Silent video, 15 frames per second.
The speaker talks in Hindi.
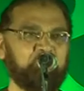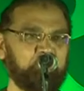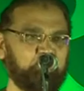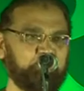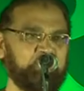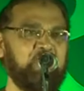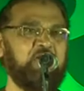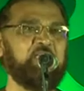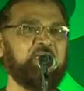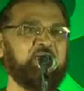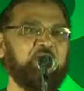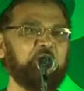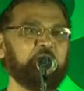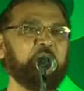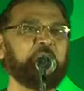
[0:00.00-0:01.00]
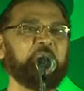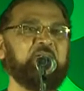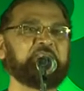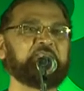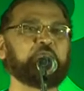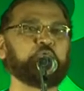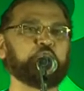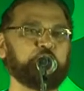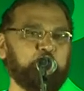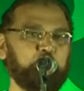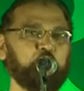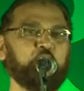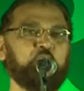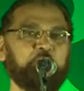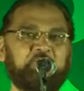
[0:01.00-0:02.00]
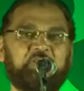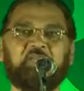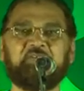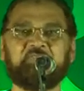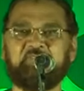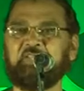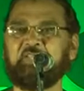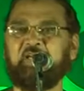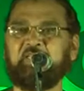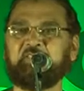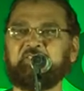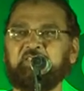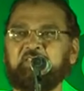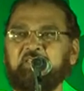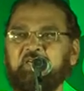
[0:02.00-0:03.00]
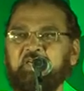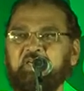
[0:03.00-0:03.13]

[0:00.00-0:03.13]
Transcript: वो सहर एक एल्बम आई थी उसमें उन्होंने मेरी गज़ल गाई थी